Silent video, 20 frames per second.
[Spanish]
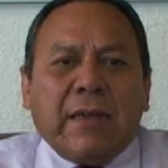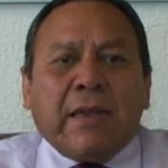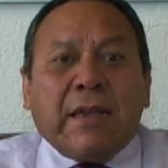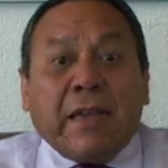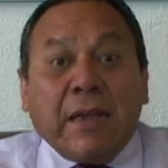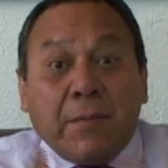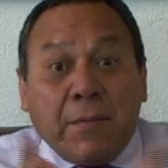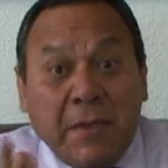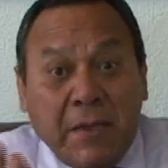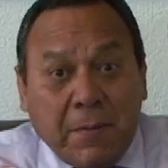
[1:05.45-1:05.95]

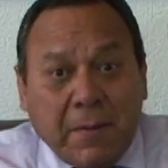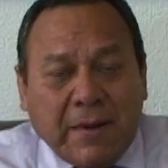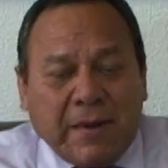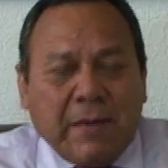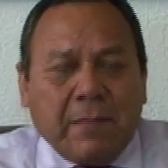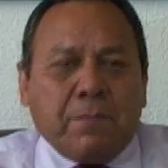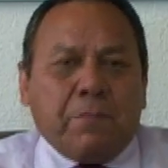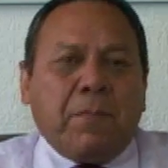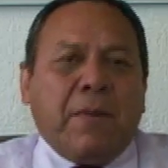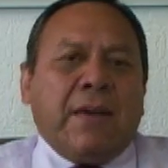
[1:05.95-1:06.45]
que vivan
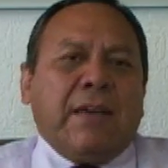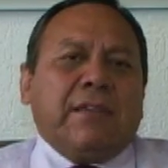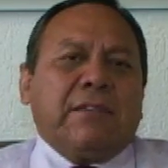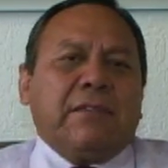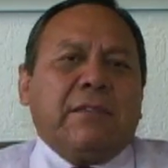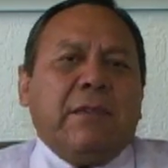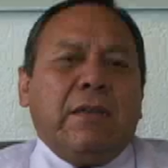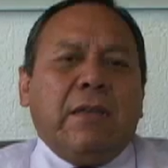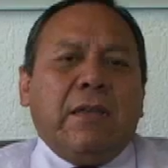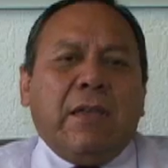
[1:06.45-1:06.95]
en
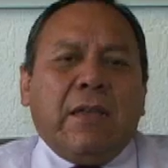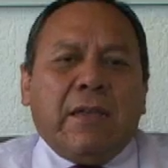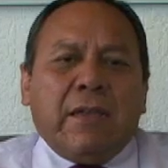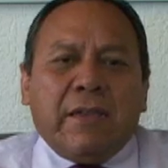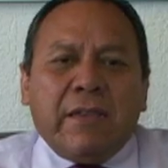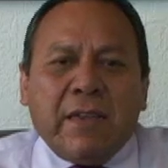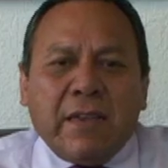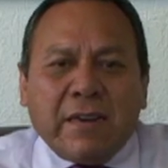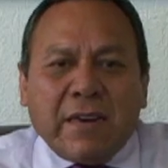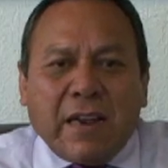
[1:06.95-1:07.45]
paz
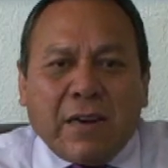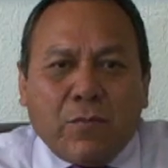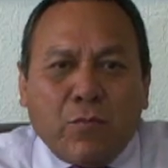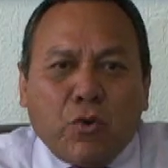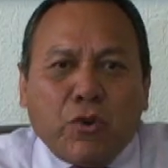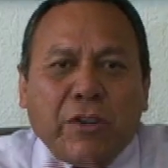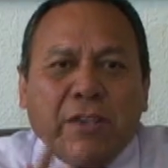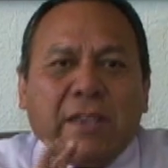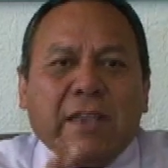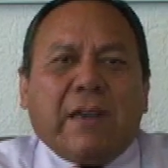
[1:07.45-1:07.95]
y en
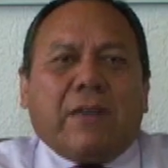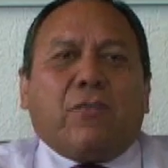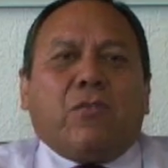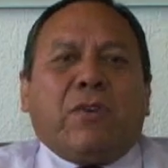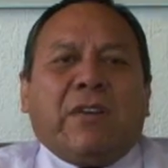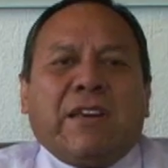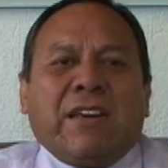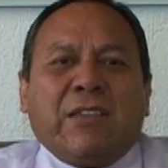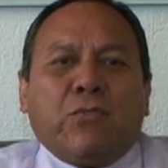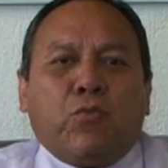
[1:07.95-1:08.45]
armonía con
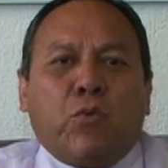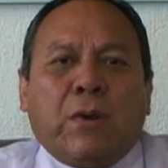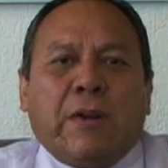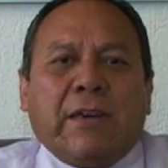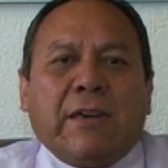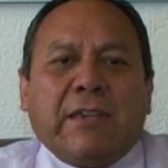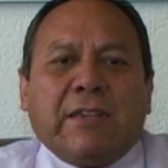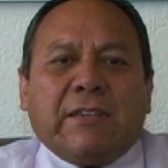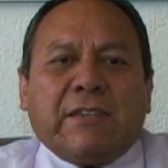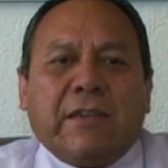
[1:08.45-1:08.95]
la
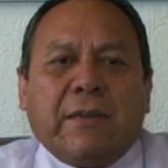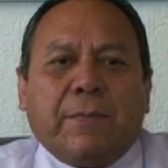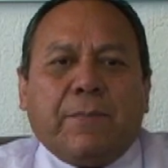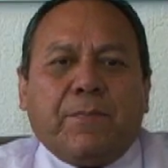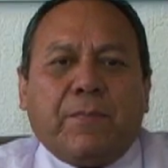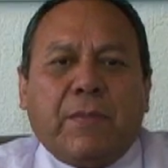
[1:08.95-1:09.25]
naturaleza.